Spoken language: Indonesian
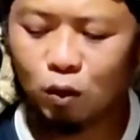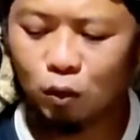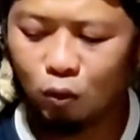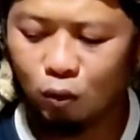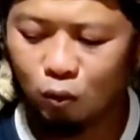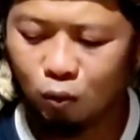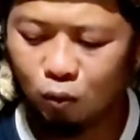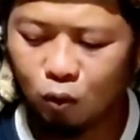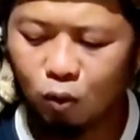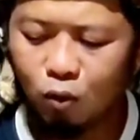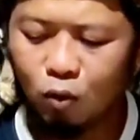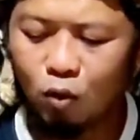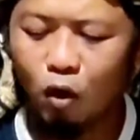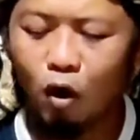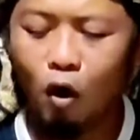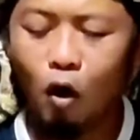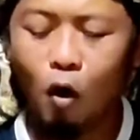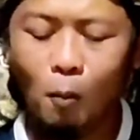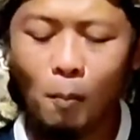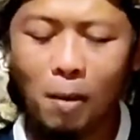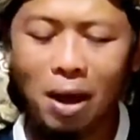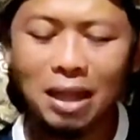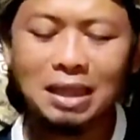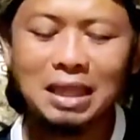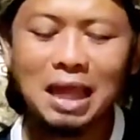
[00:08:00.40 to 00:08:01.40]
tuh,
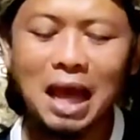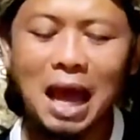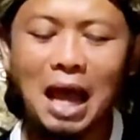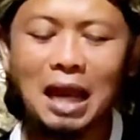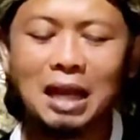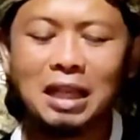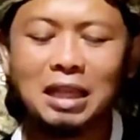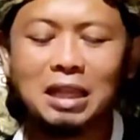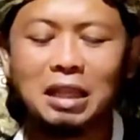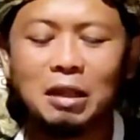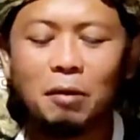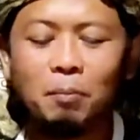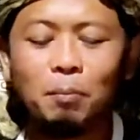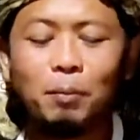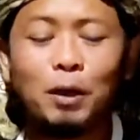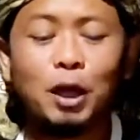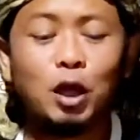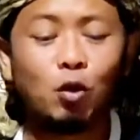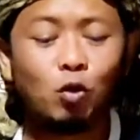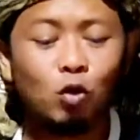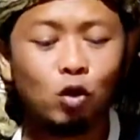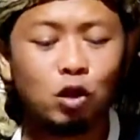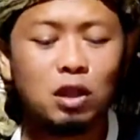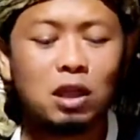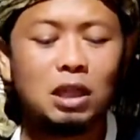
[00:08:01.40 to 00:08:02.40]
obat
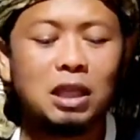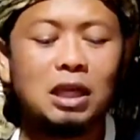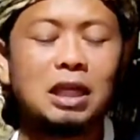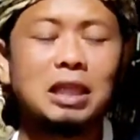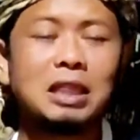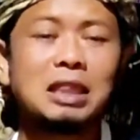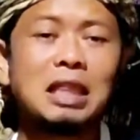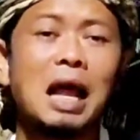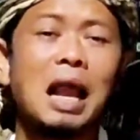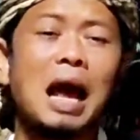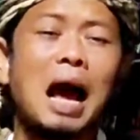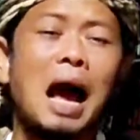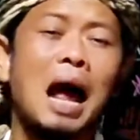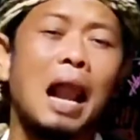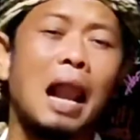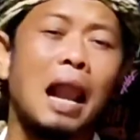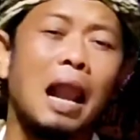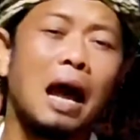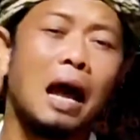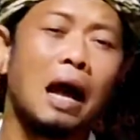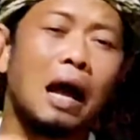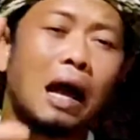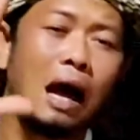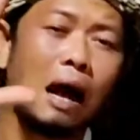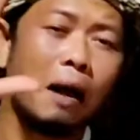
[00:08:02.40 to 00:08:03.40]
antivirus kita
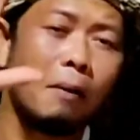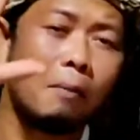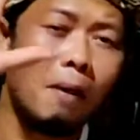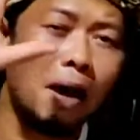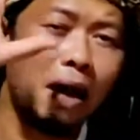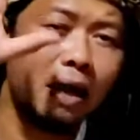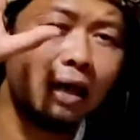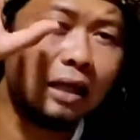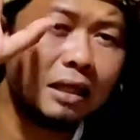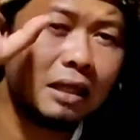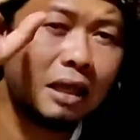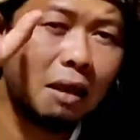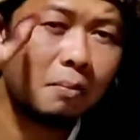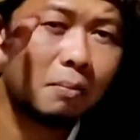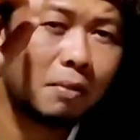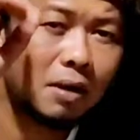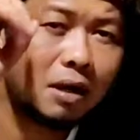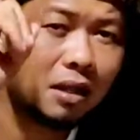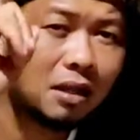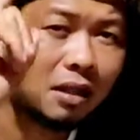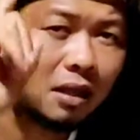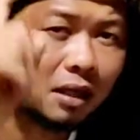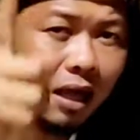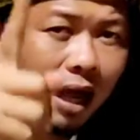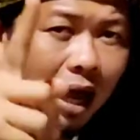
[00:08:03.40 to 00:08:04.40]
alangkah baiknya
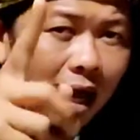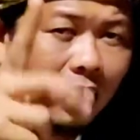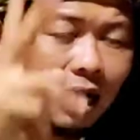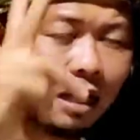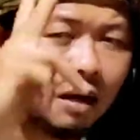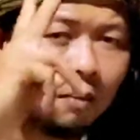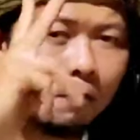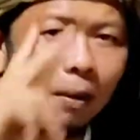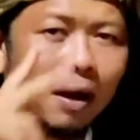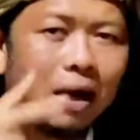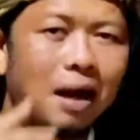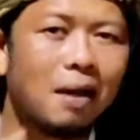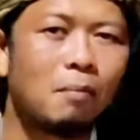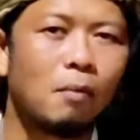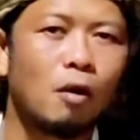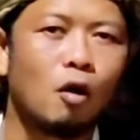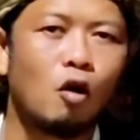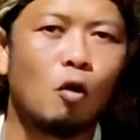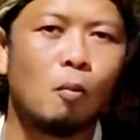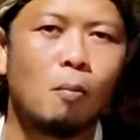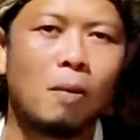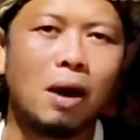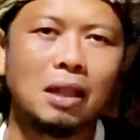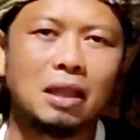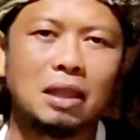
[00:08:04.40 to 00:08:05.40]
mencegah daripada
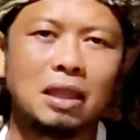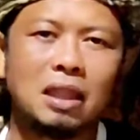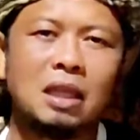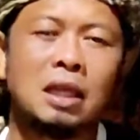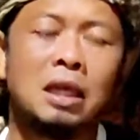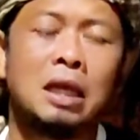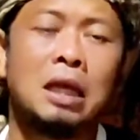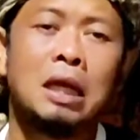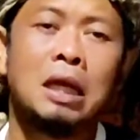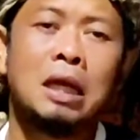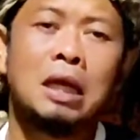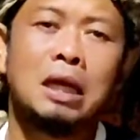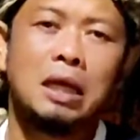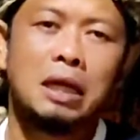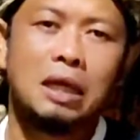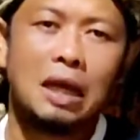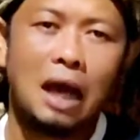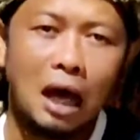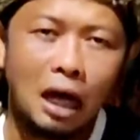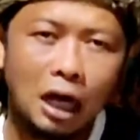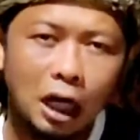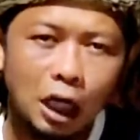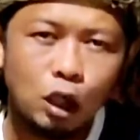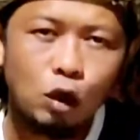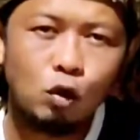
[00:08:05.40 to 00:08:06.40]
mengobati
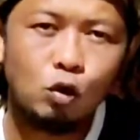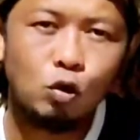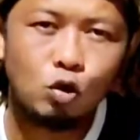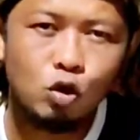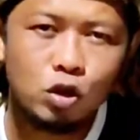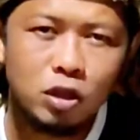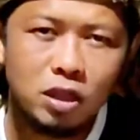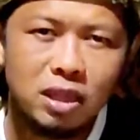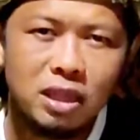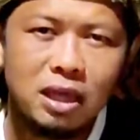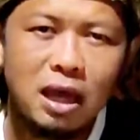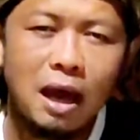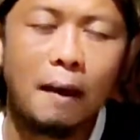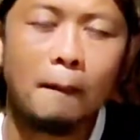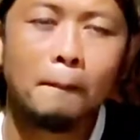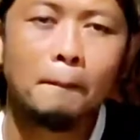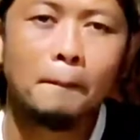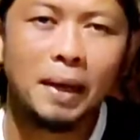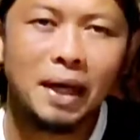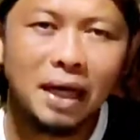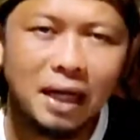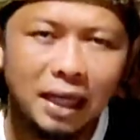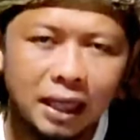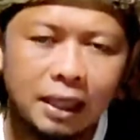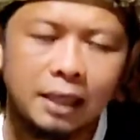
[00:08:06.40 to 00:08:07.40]
dari usia
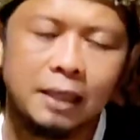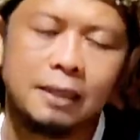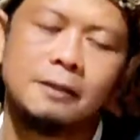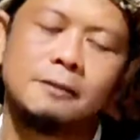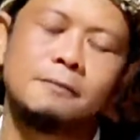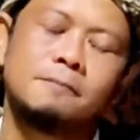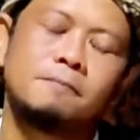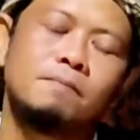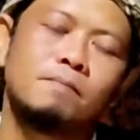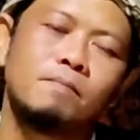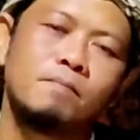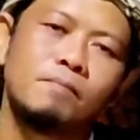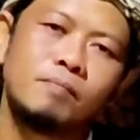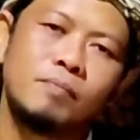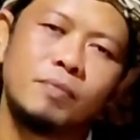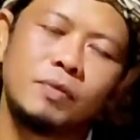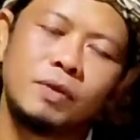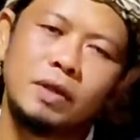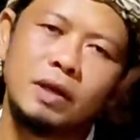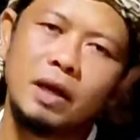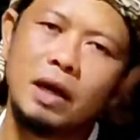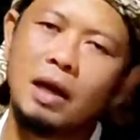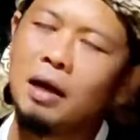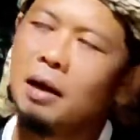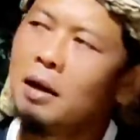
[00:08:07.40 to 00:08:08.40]
benih.
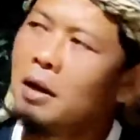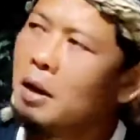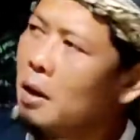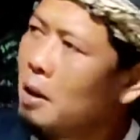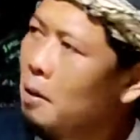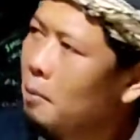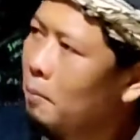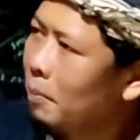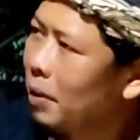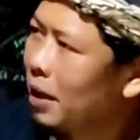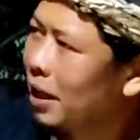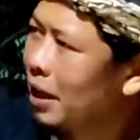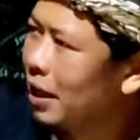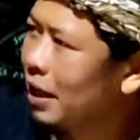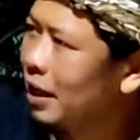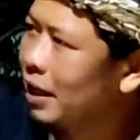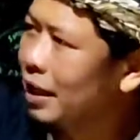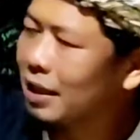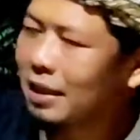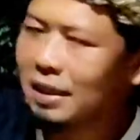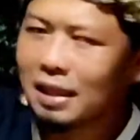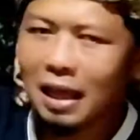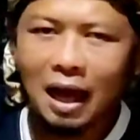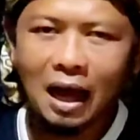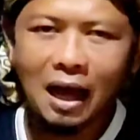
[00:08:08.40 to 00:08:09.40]
Ya, benih
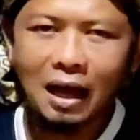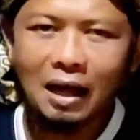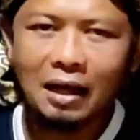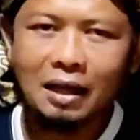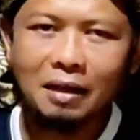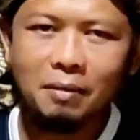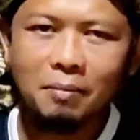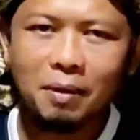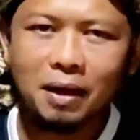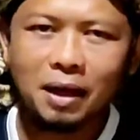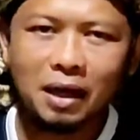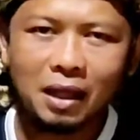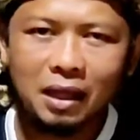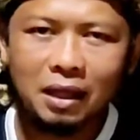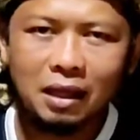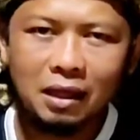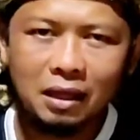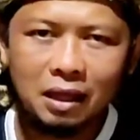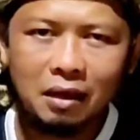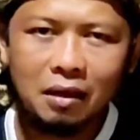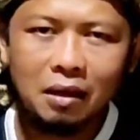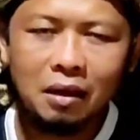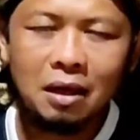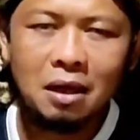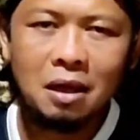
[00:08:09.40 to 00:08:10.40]
kita nih benih
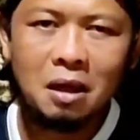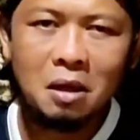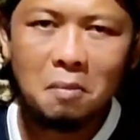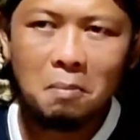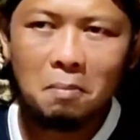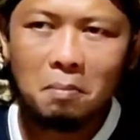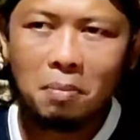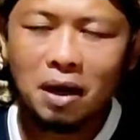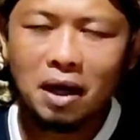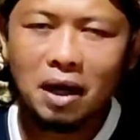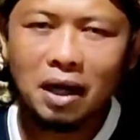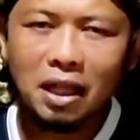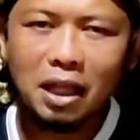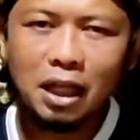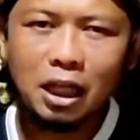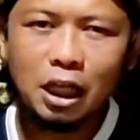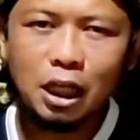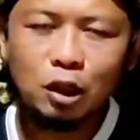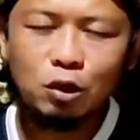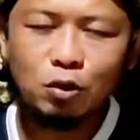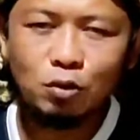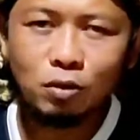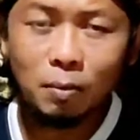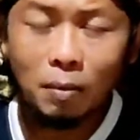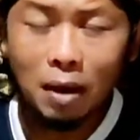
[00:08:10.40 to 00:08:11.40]
ya.
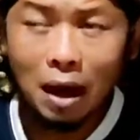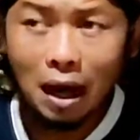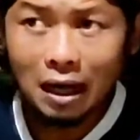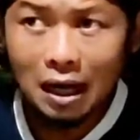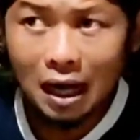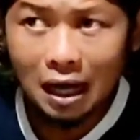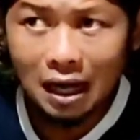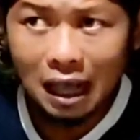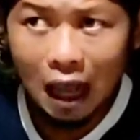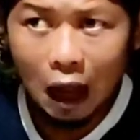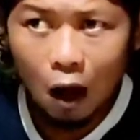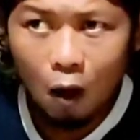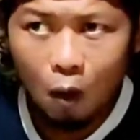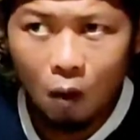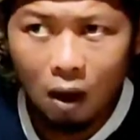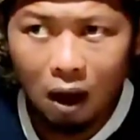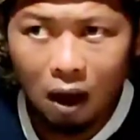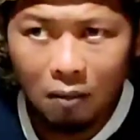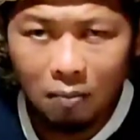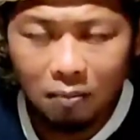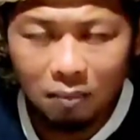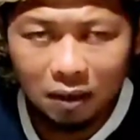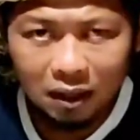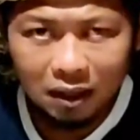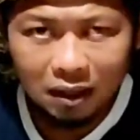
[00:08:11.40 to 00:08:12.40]
Benih itu dari
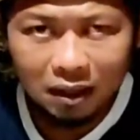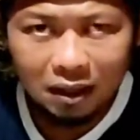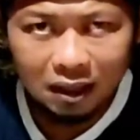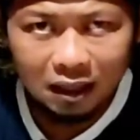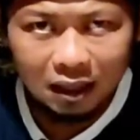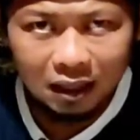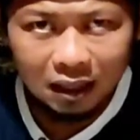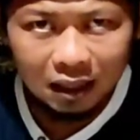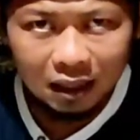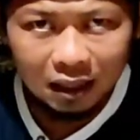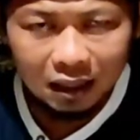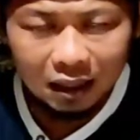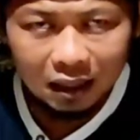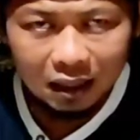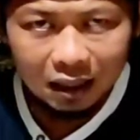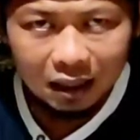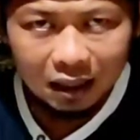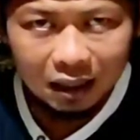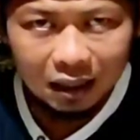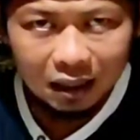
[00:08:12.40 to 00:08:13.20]
awal biji